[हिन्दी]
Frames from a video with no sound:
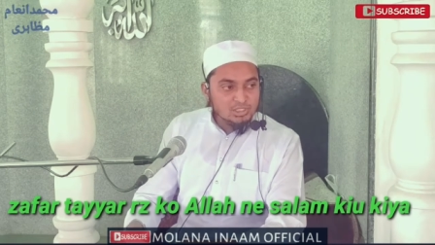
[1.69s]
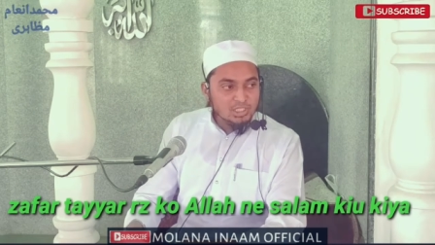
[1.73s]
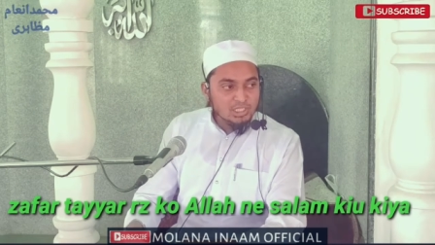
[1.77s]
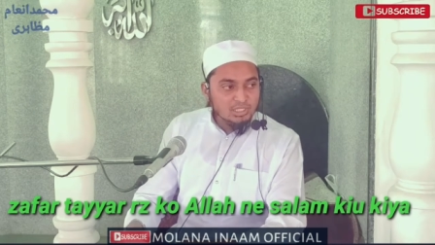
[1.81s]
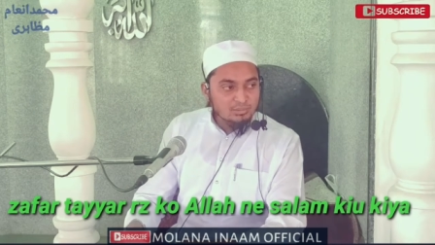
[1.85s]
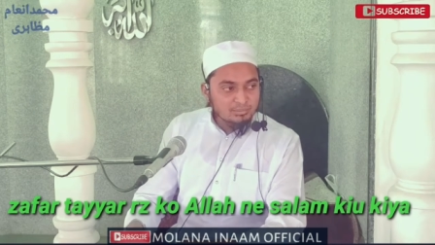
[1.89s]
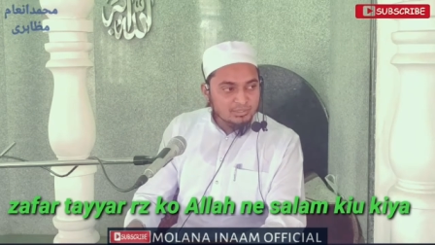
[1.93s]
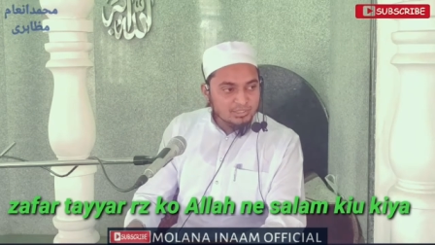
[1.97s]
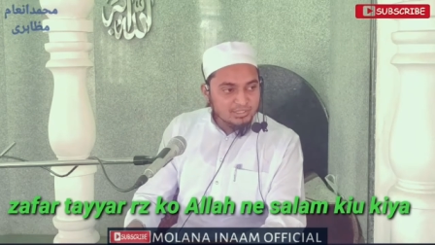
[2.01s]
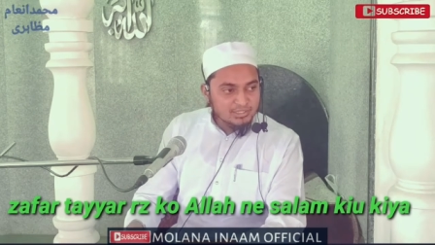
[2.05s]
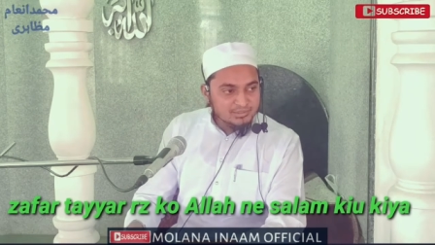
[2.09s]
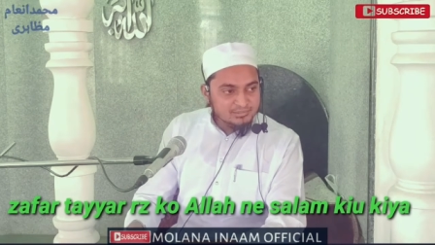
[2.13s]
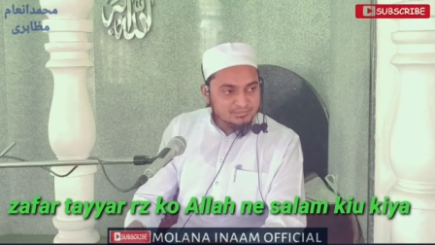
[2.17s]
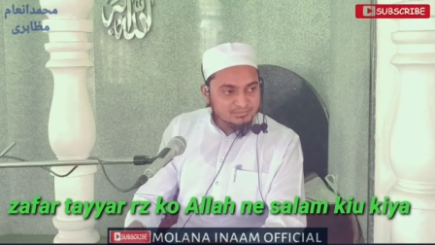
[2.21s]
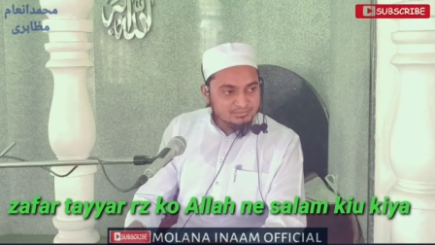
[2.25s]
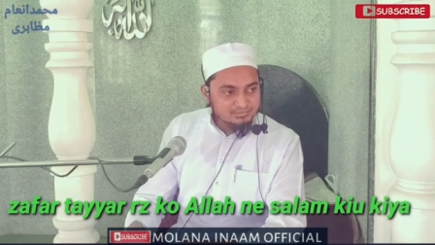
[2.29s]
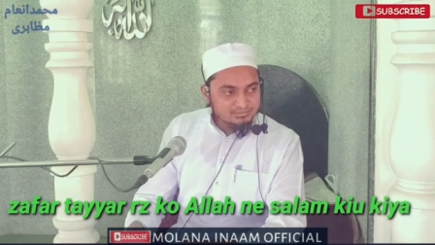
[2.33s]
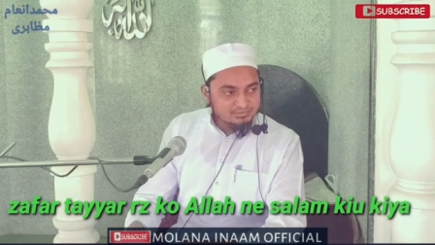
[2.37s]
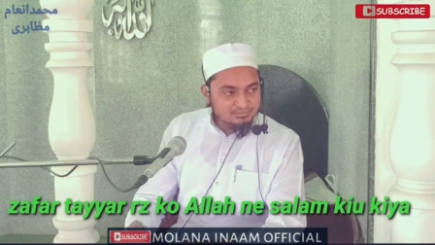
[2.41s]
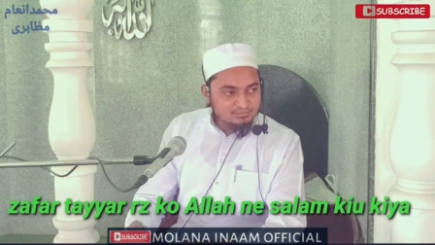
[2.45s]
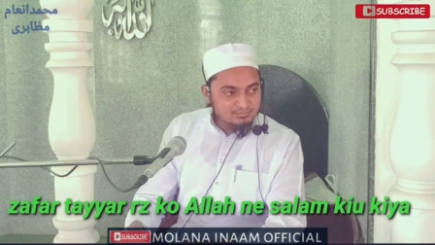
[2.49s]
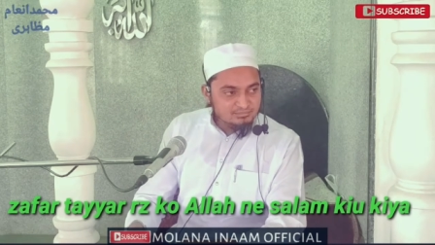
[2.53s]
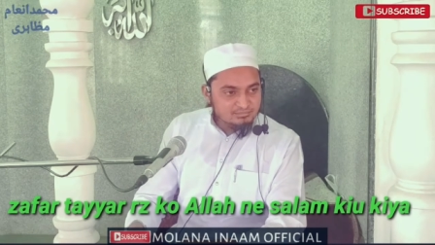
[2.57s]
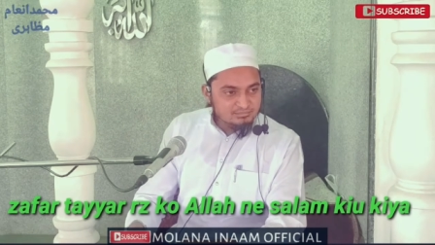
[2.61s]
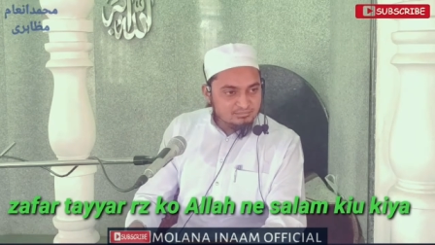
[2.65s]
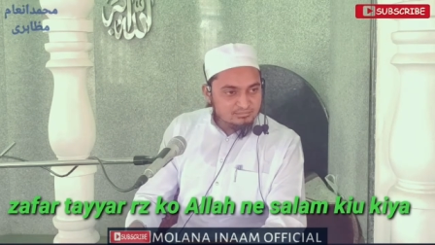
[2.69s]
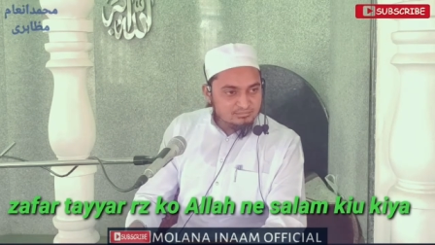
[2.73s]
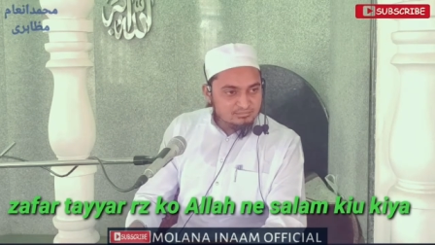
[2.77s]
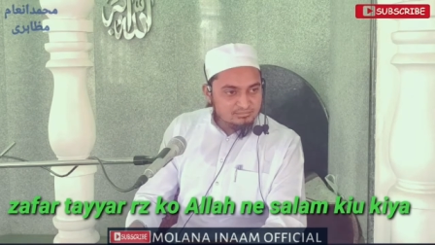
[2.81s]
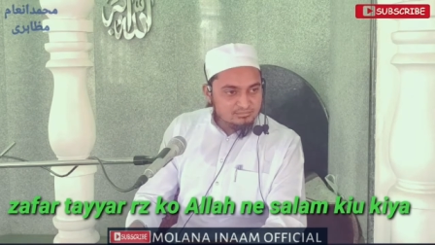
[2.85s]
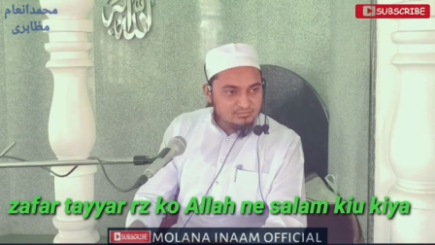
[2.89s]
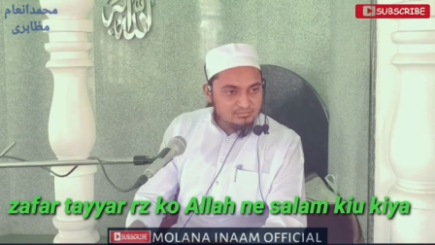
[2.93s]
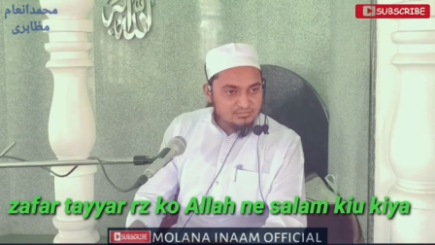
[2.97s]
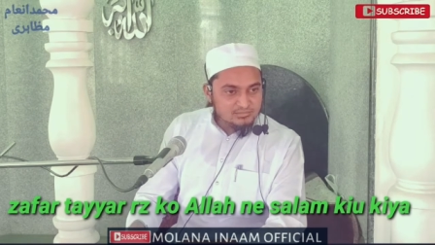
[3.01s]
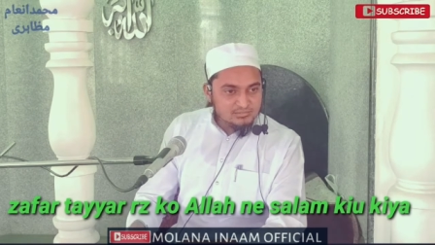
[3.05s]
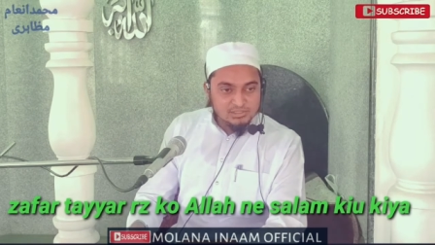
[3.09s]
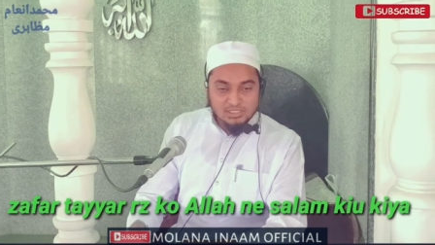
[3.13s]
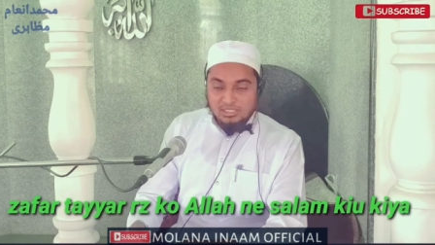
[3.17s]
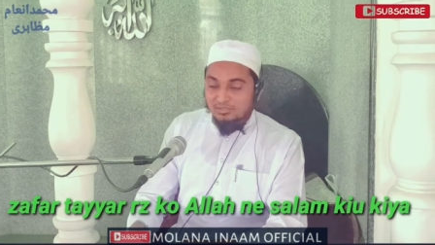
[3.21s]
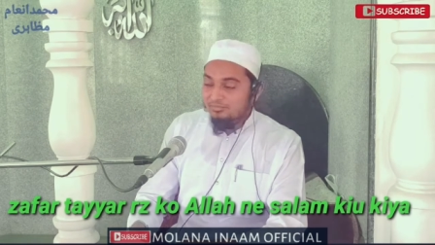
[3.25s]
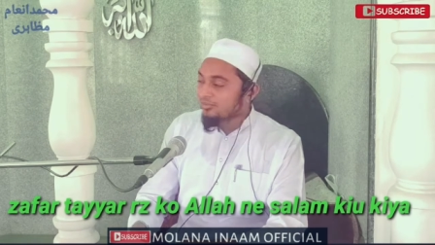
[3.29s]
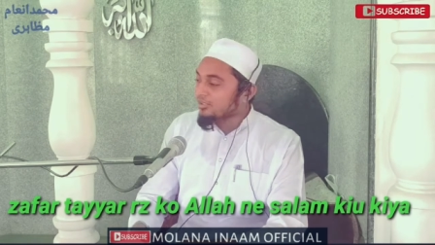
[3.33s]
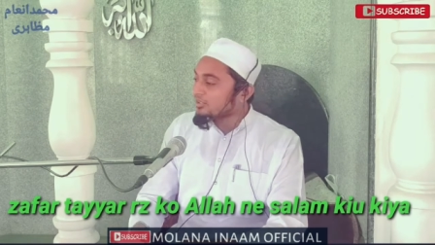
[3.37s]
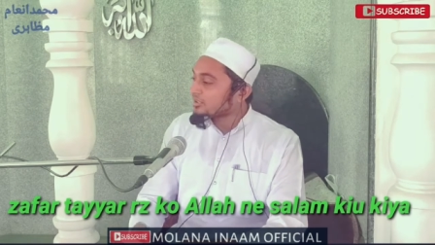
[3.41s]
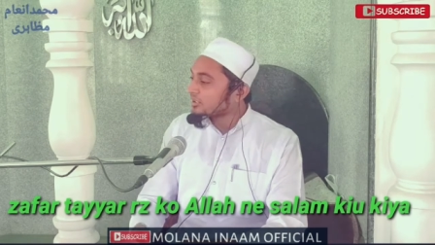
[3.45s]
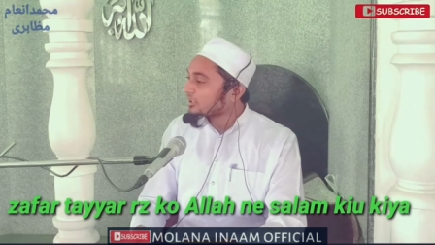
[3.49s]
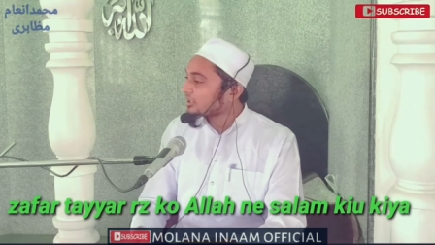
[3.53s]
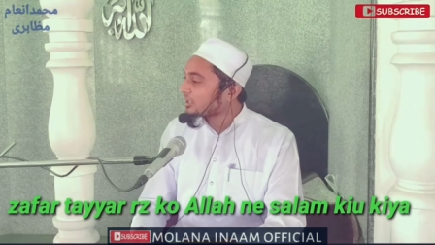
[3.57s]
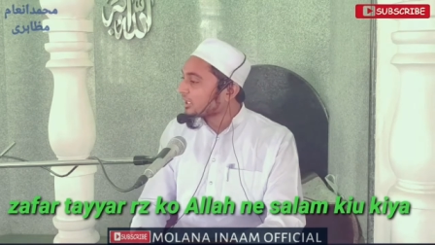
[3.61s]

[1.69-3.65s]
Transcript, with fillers: सहाबी हैं जाफ़र